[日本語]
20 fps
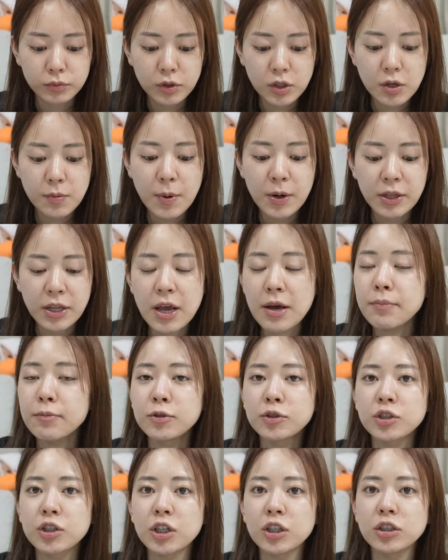今ね
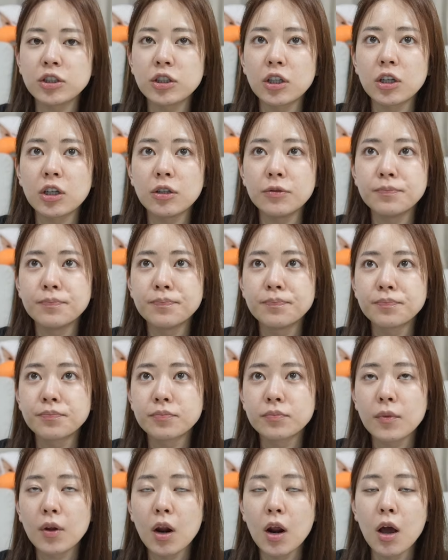もしかしたら
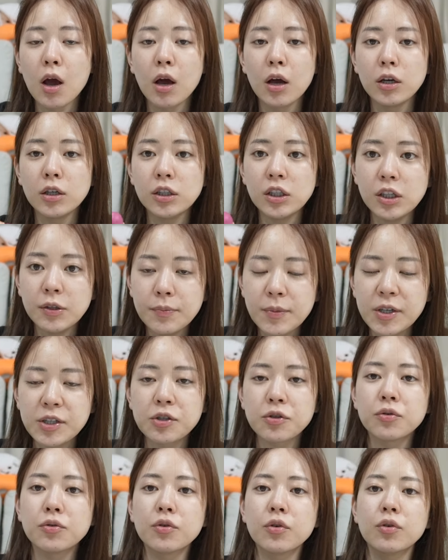今
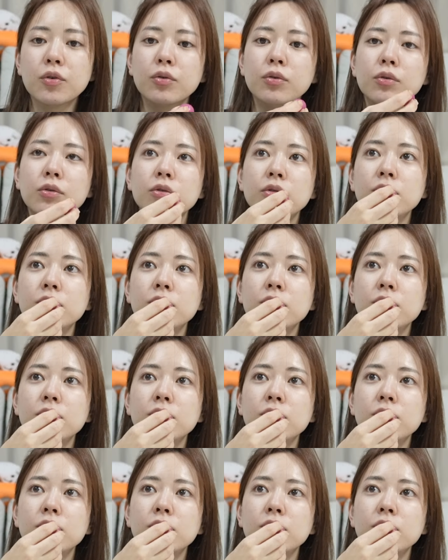ちょうど